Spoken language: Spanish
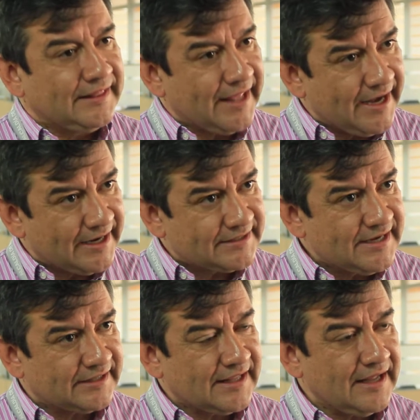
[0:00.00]
tener
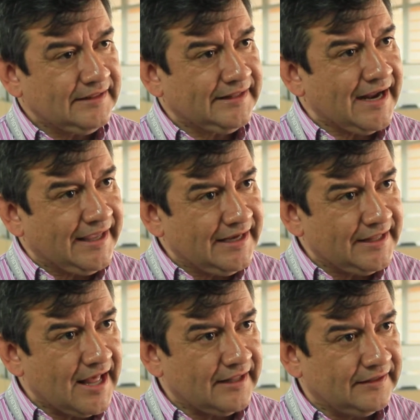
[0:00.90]
cierta
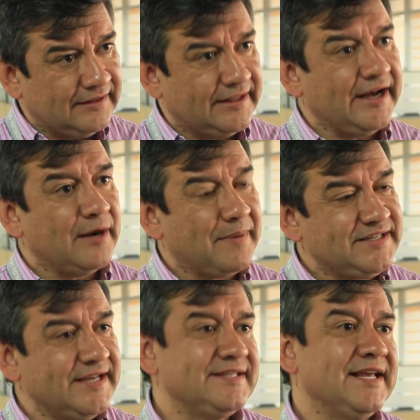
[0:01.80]
tranquilidad, tener
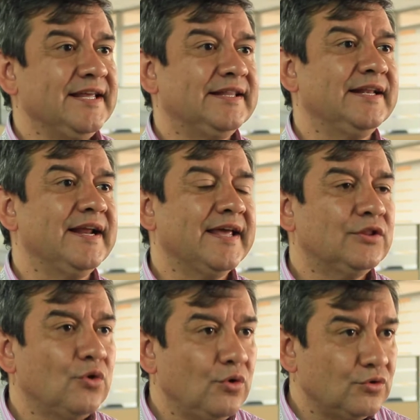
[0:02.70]
paciencia y entender que
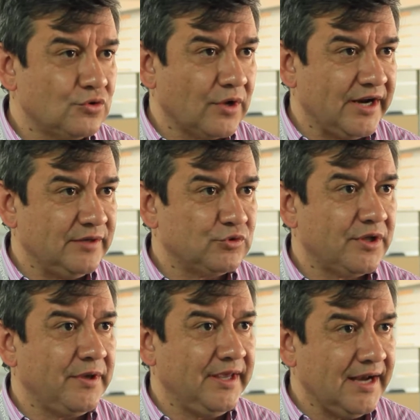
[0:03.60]
todos los organismos
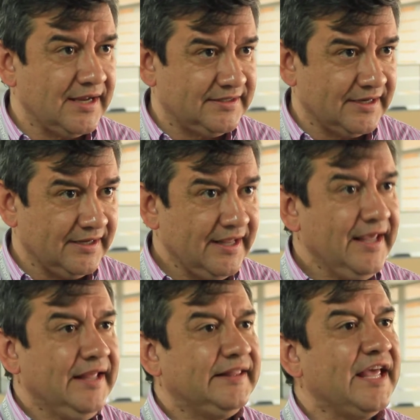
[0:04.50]
de vigilancia,
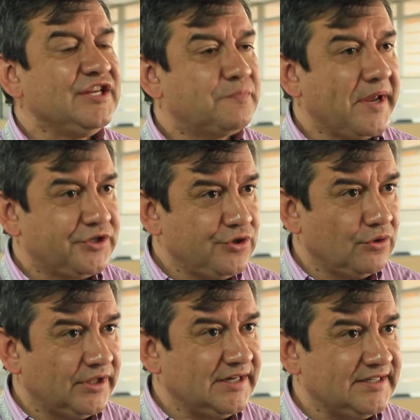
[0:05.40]
de
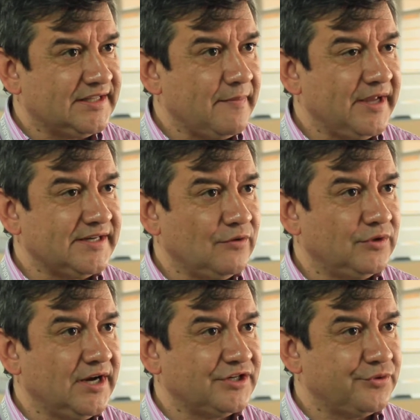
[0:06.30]
inspección del sistema de salud
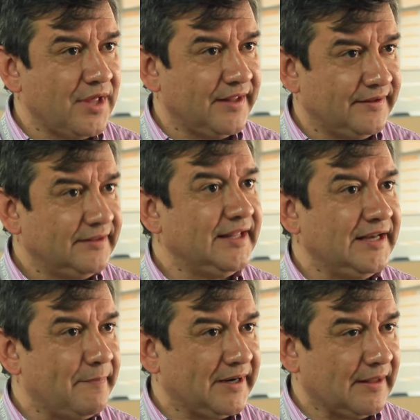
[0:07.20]
de la ciudad, del
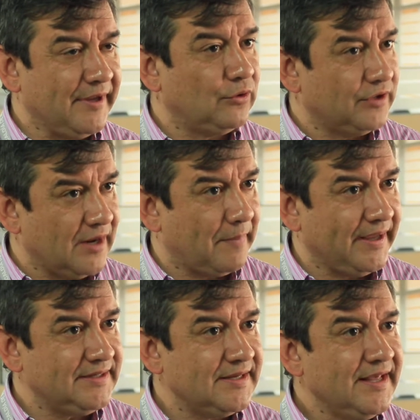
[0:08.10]
departamento y del
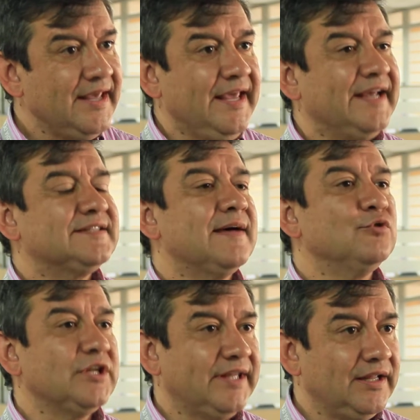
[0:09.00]
país,
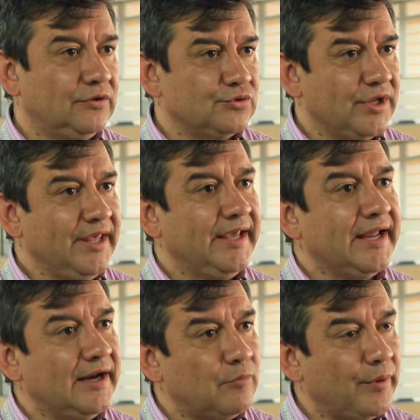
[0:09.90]
estamos atentos y que
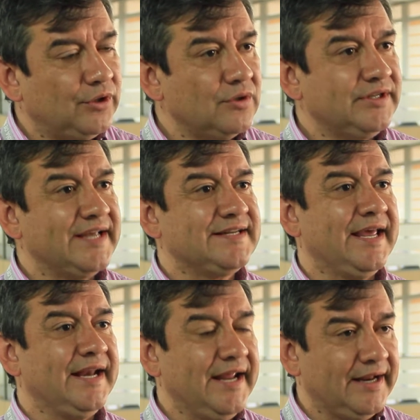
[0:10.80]
en el momento en que se
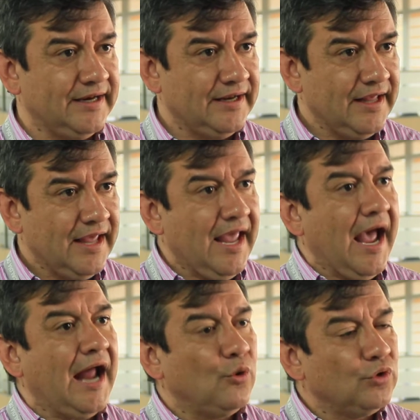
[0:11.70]
generen
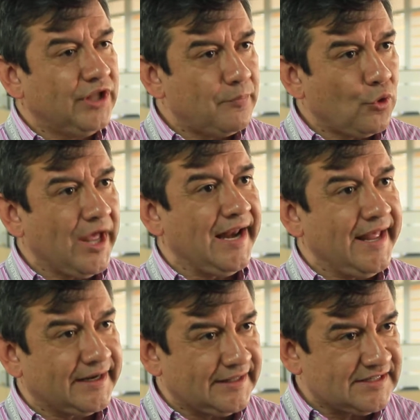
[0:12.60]
algún tipo de
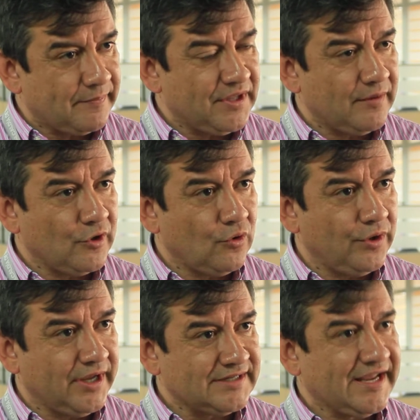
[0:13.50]
alertas
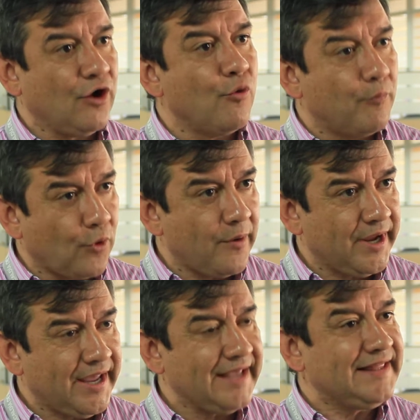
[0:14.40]
epidemiológicas que
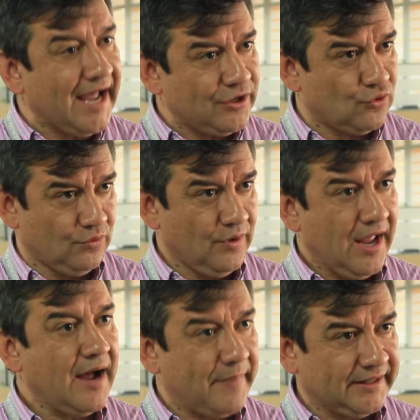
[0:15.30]
comprueben que hay daño
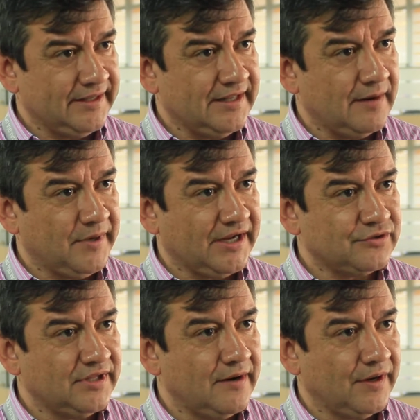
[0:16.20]
a partir de la
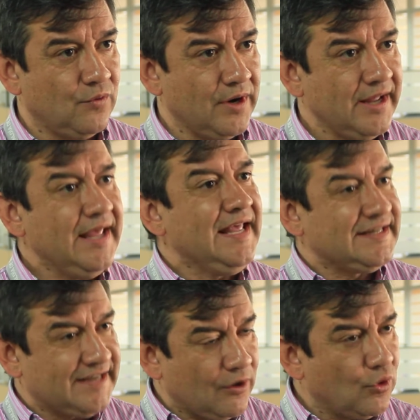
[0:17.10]
aplicación de la vacuna,
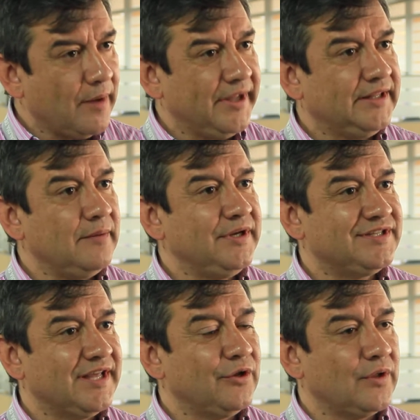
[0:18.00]
seguramente el
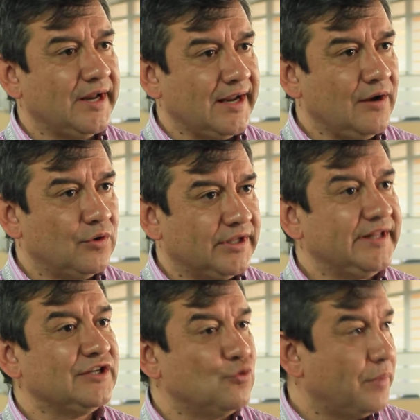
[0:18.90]
Ministerio dará la
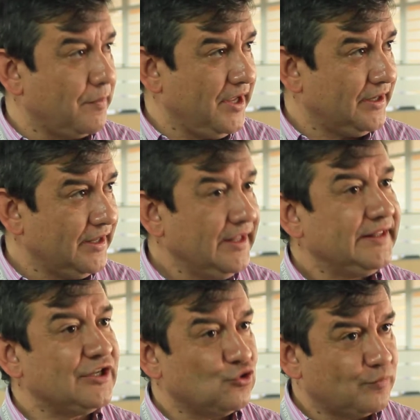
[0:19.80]
orden de suprimir,
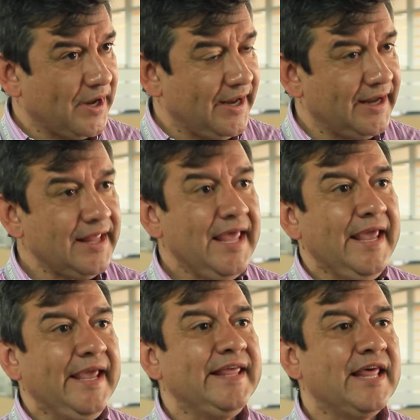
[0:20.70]
de suspender
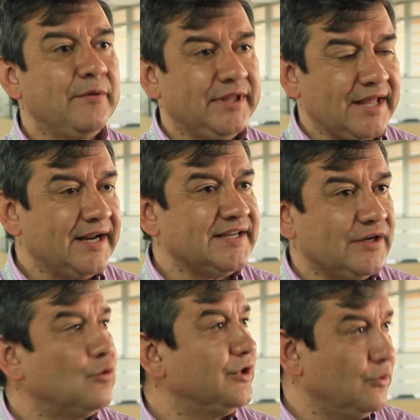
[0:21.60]
y de evitar que
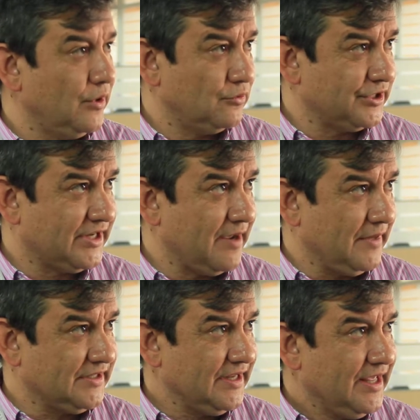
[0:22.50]
se continúen los
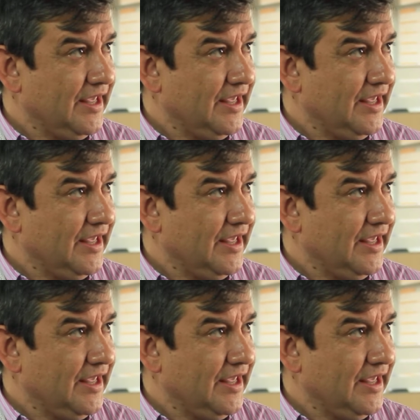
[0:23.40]
esquemas.